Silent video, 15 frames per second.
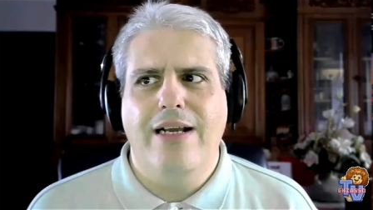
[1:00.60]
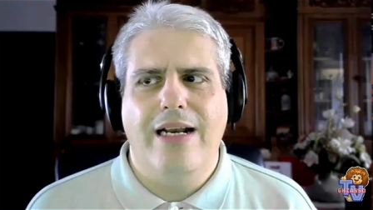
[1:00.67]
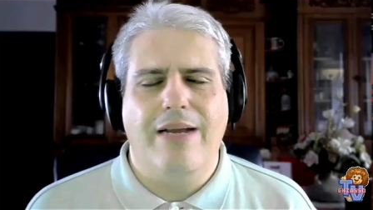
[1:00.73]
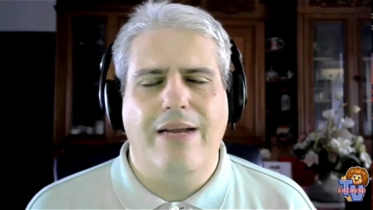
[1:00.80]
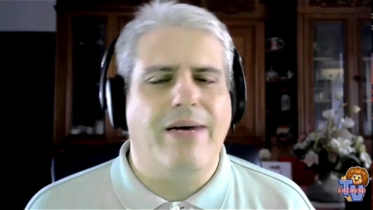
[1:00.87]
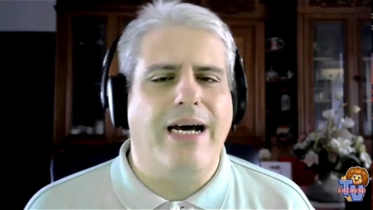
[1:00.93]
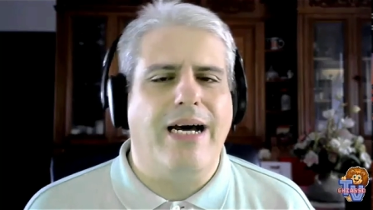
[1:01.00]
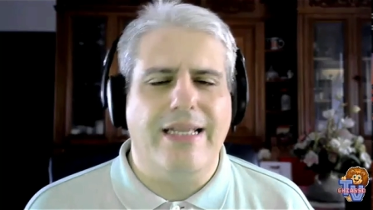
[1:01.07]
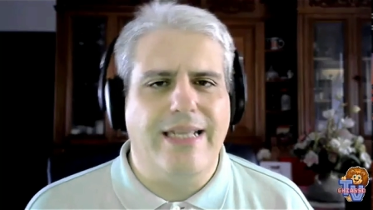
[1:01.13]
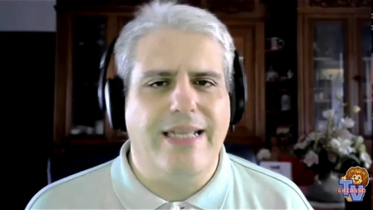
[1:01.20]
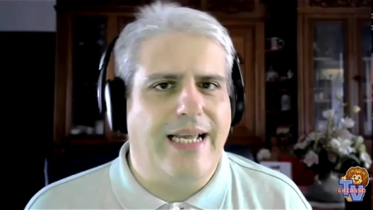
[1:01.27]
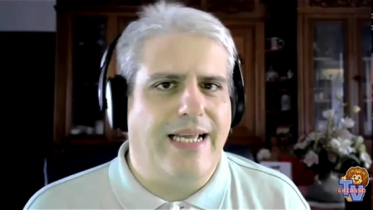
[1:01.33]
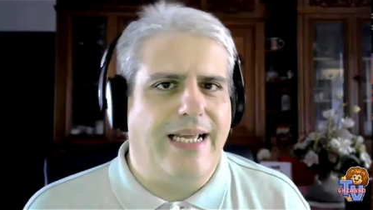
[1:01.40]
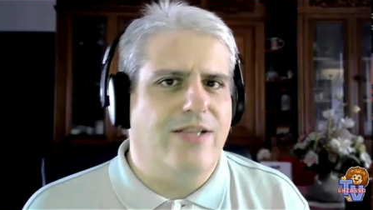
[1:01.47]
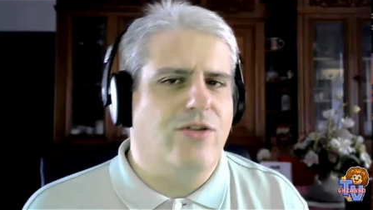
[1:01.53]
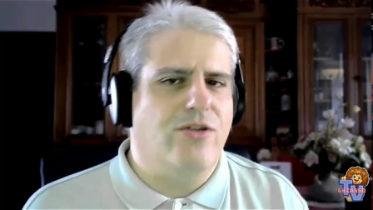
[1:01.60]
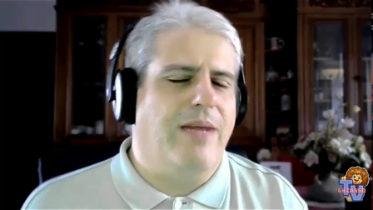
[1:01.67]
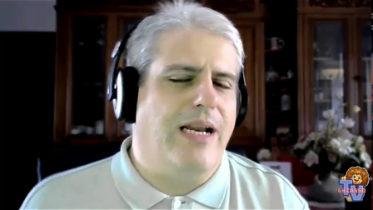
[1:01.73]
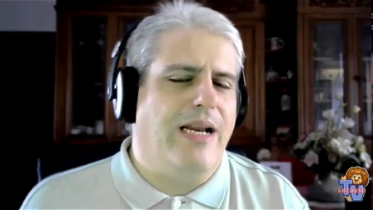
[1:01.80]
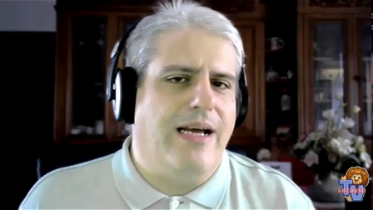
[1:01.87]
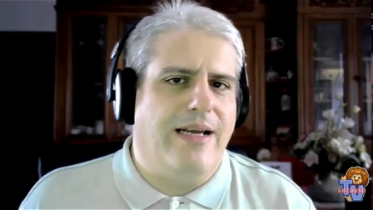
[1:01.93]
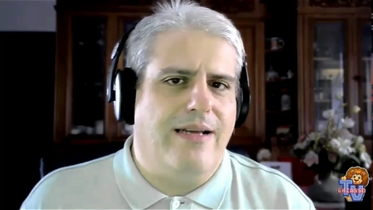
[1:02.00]
la madre,
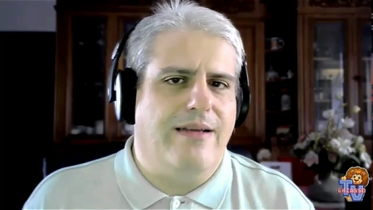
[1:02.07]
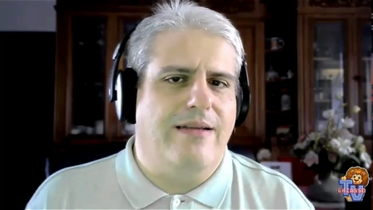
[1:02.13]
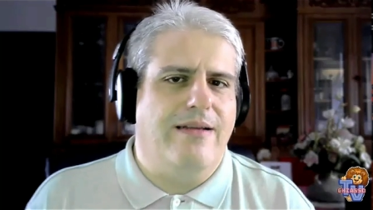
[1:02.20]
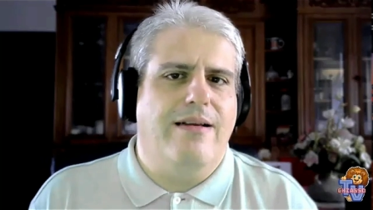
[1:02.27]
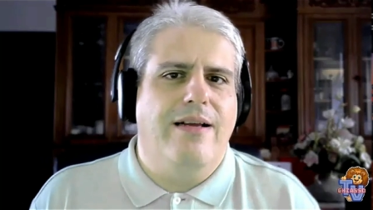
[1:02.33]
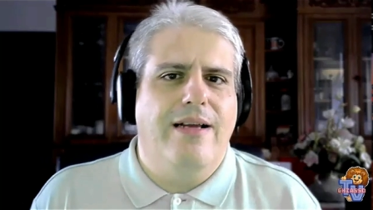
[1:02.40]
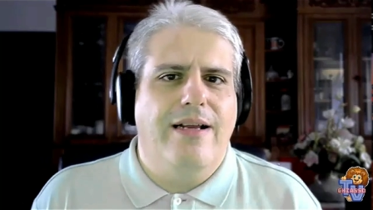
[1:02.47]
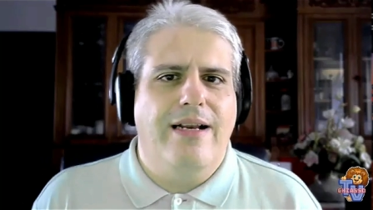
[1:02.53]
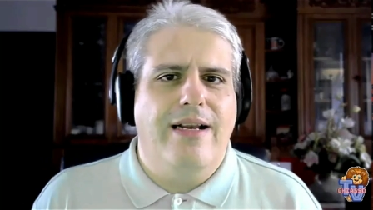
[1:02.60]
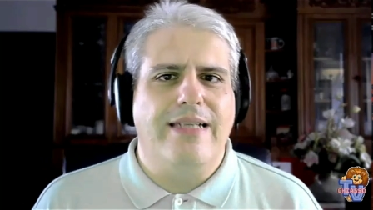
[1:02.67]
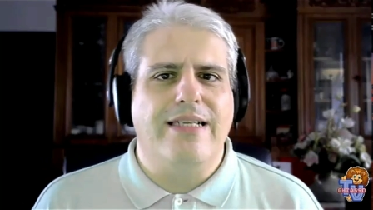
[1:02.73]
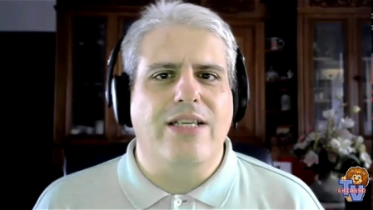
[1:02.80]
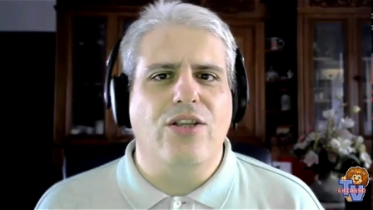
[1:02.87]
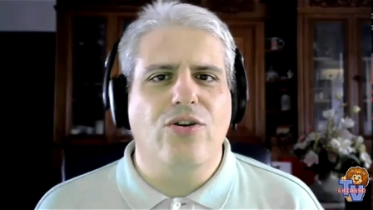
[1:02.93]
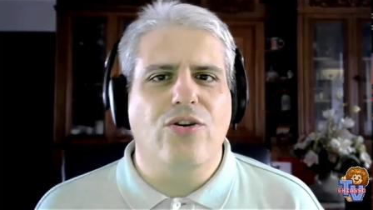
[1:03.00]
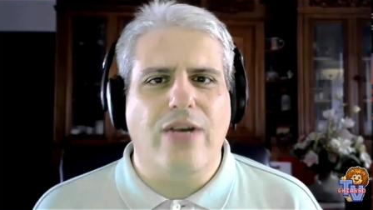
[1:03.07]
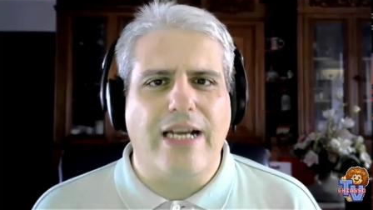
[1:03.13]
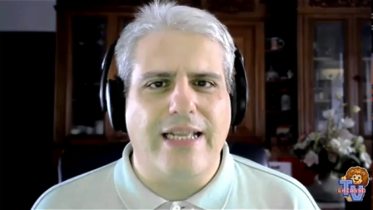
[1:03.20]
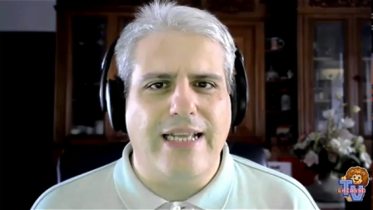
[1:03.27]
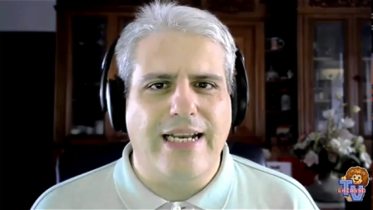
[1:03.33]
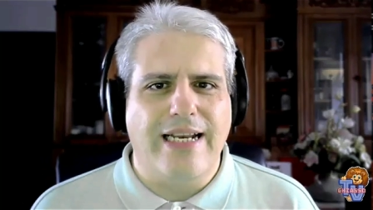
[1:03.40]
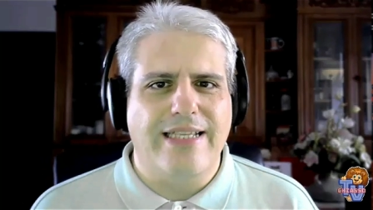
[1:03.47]
insomma la, la
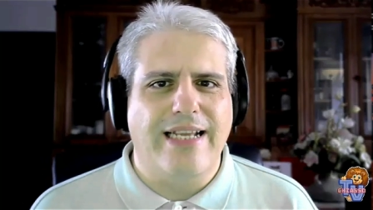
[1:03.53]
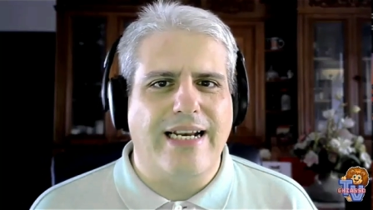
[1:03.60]
signora del,